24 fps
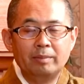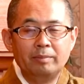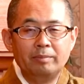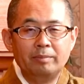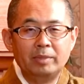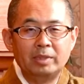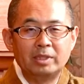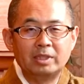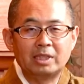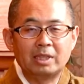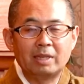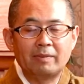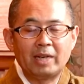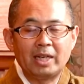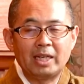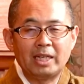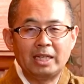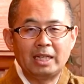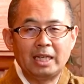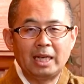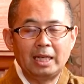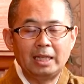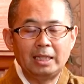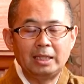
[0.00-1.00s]
水たまり
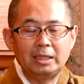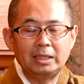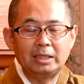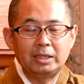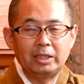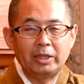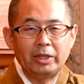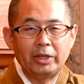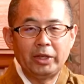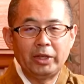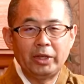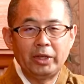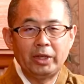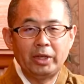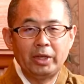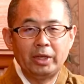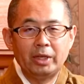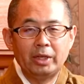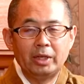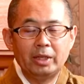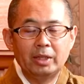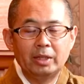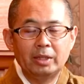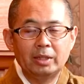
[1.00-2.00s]
に入って
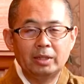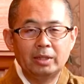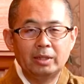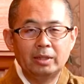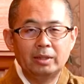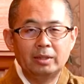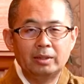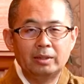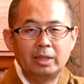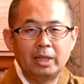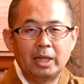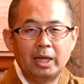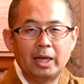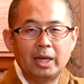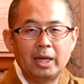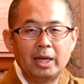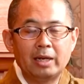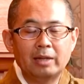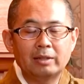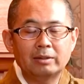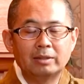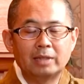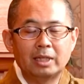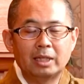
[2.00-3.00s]
出られ
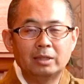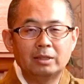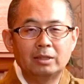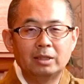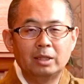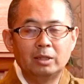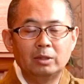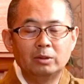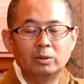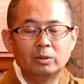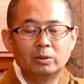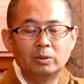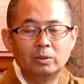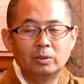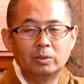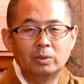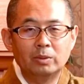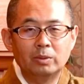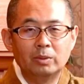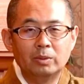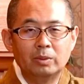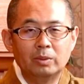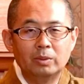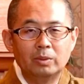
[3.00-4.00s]
なくなっているの
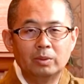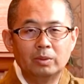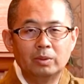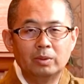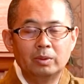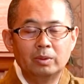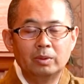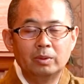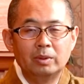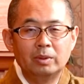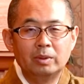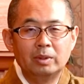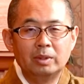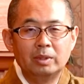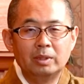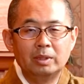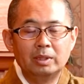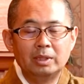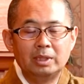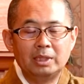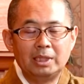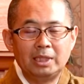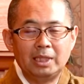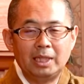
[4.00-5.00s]
を
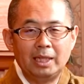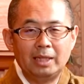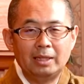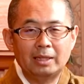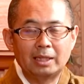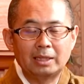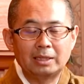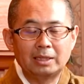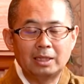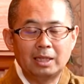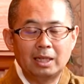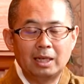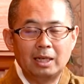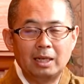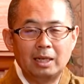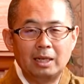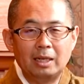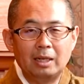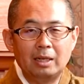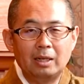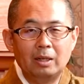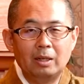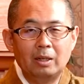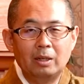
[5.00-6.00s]
人間たちが
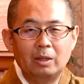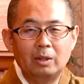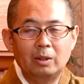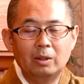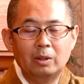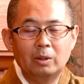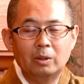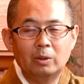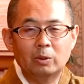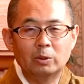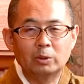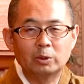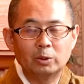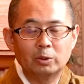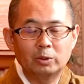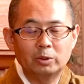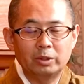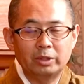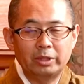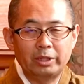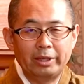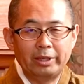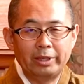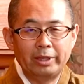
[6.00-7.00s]
こ
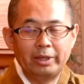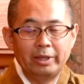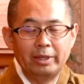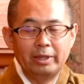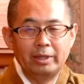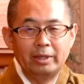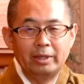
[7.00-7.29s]
ぞって